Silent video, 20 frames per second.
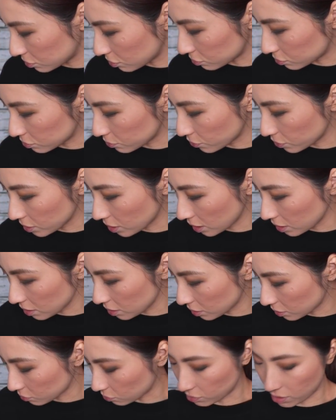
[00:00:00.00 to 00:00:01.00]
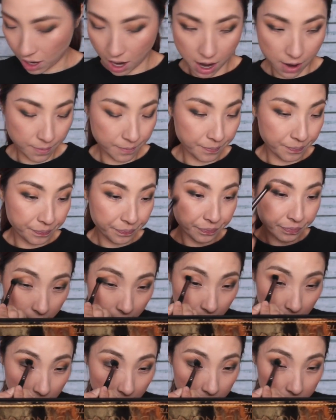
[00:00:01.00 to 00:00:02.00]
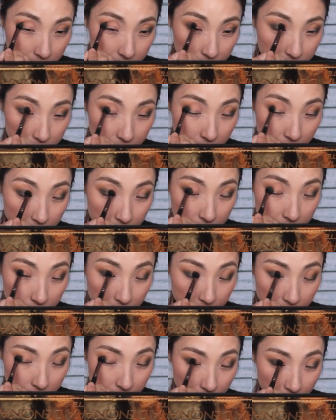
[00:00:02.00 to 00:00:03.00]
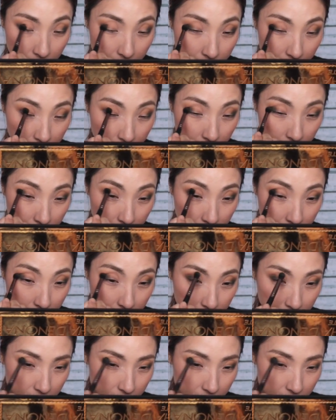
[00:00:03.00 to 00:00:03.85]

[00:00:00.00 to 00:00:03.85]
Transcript: てるつもりないんだけどね、あるんですよね。